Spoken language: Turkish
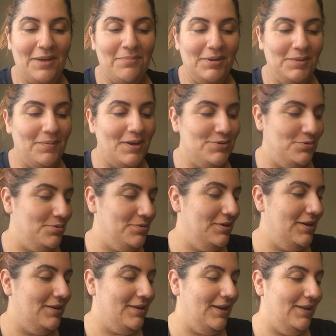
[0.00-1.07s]
bana bazı
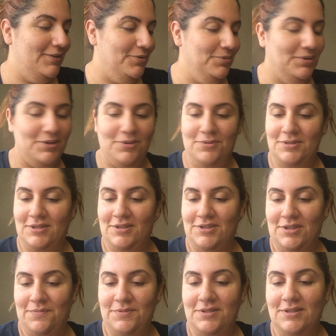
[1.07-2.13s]
ürünler geldi. Onları
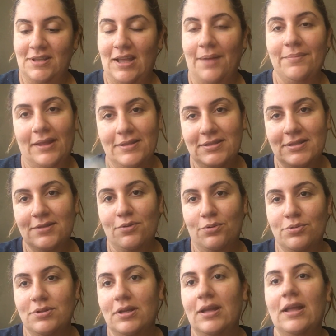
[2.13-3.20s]
göstereceğim size. Hem yani sizin
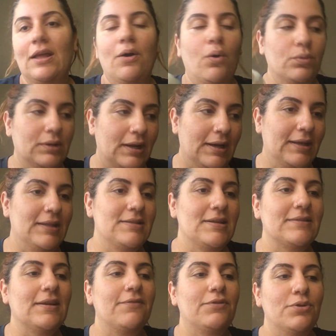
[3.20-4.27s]
önünüze. Onlarla ilgili
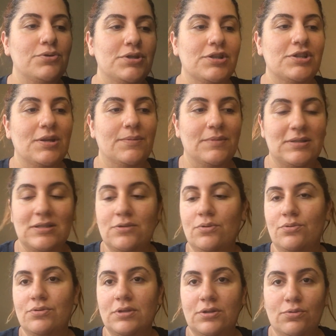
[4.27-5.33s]
zaten video çekeceğim ve sizin
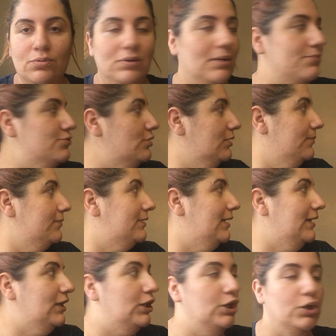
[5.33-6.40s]
önünüze de kullanmış olayım.
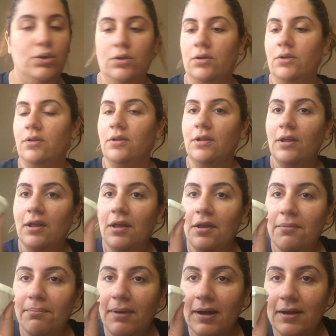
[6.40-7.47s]
Thank you.
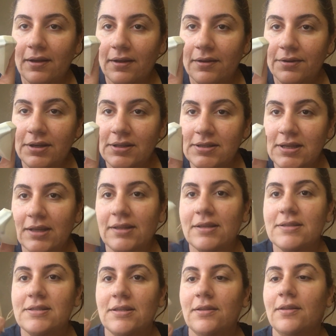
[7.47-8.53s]
Bak Real
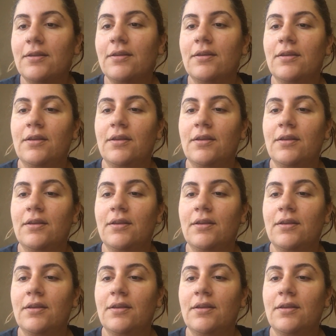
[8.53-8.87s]
Techniques'in